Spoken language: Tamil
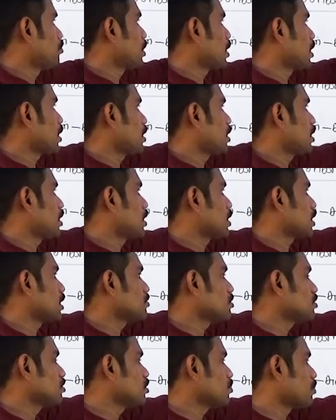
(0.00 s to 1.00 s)
ம
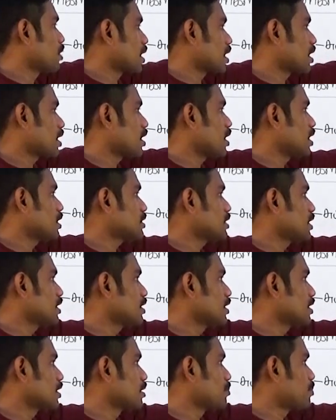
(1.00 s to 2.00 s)
அதாவது வந்து மக்களால்
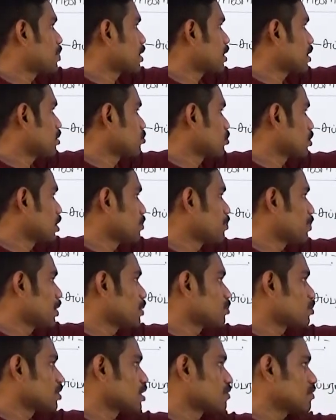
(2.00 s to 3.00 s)
தேர்ந்தெடுக்கப்பட்ட முதல்
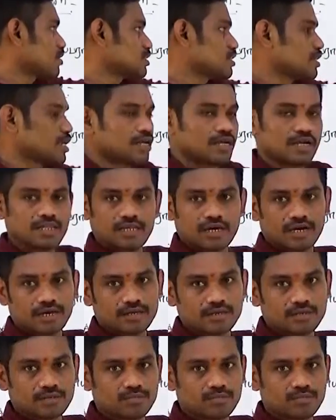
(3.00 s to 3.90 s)
பெண் முதல்வர் ஜெயலலிதா